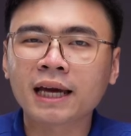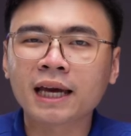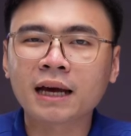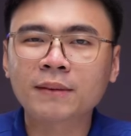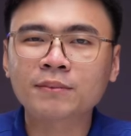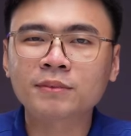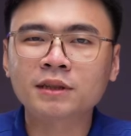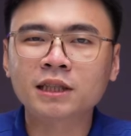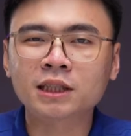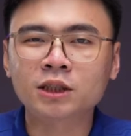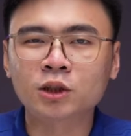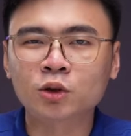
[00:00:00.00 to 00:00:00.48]
anh
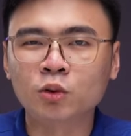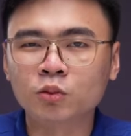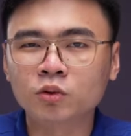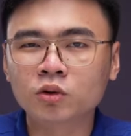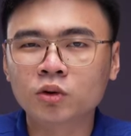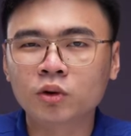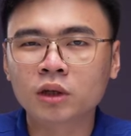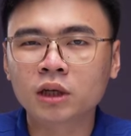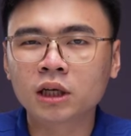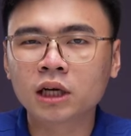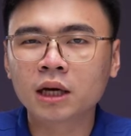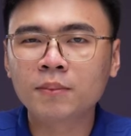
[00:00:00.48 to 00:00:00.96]
em sẽ sử dụng
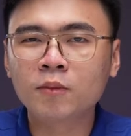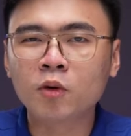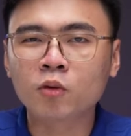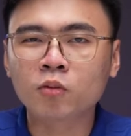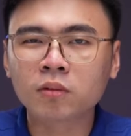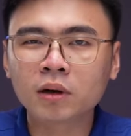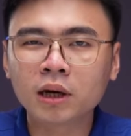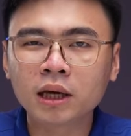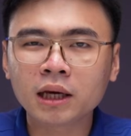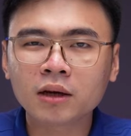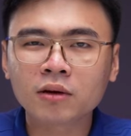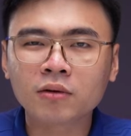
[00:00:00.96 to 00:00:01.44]
cho những cái
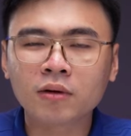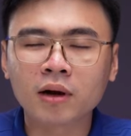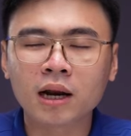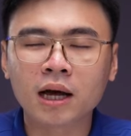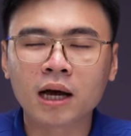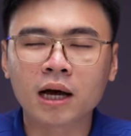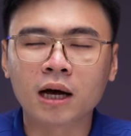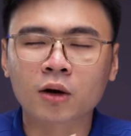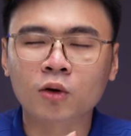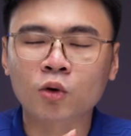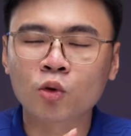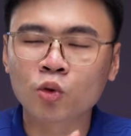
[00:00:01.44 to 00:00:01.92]
mục đích gọi
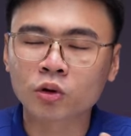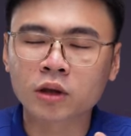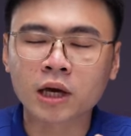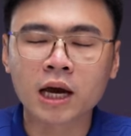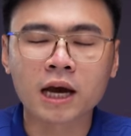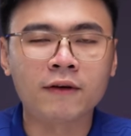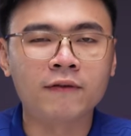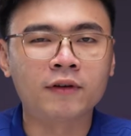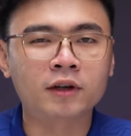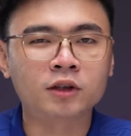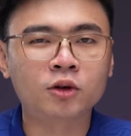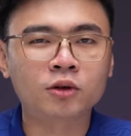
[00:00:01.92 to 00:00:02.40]
là cụ
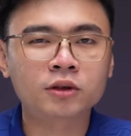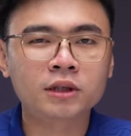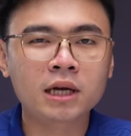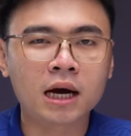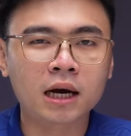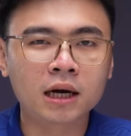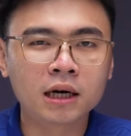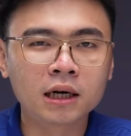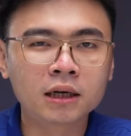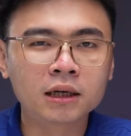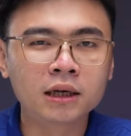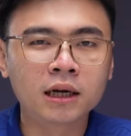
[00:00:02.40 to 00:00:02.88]
thể và rõ
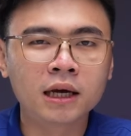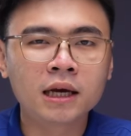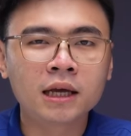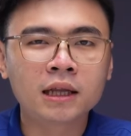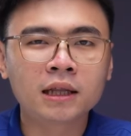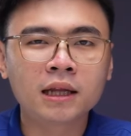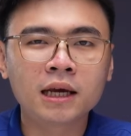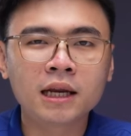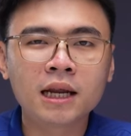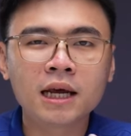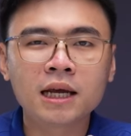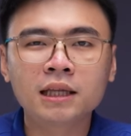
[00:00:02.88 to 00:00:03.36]
ràng hơn,
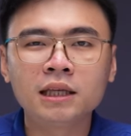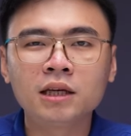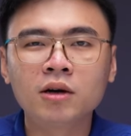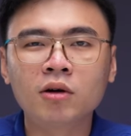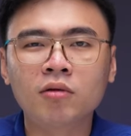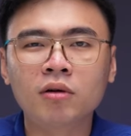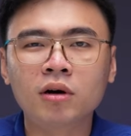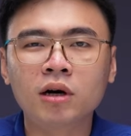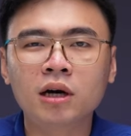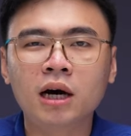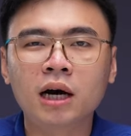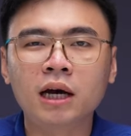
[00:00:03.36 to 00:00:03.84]
thế nên
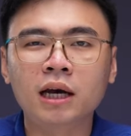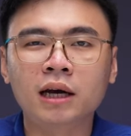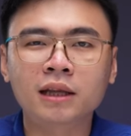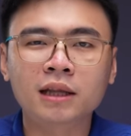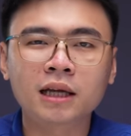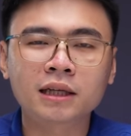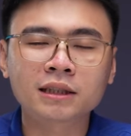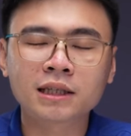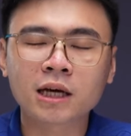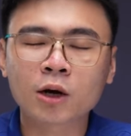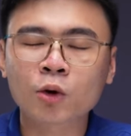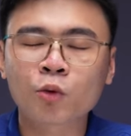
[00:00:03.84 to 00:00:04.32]
nhiều người người
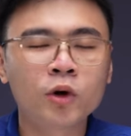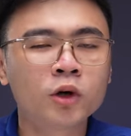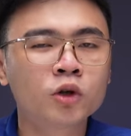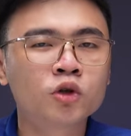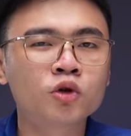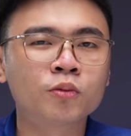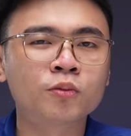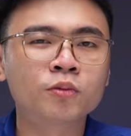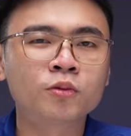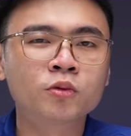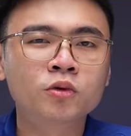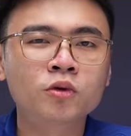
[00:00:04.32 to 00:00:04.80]
ta sẽ quy
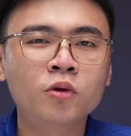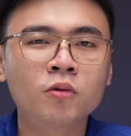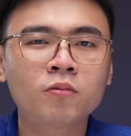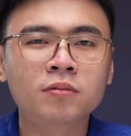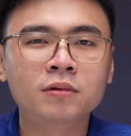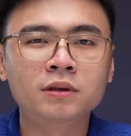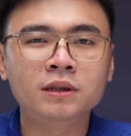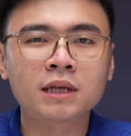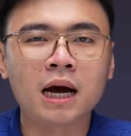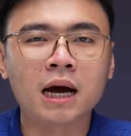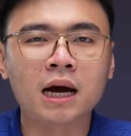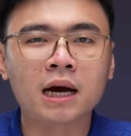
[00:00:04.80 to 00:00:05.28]
chụp chung
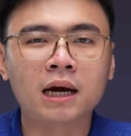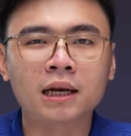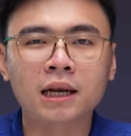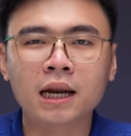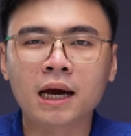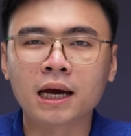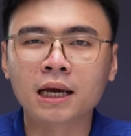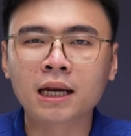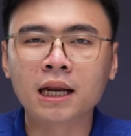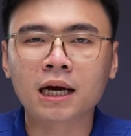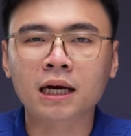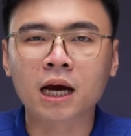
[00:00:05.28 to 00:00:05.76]
rằng
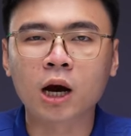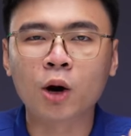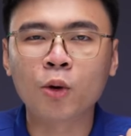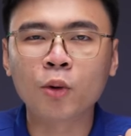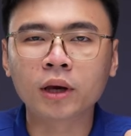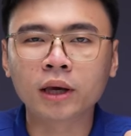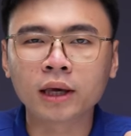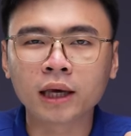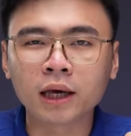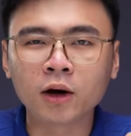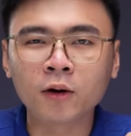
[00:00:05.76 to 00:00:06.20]
đấy là cấu hình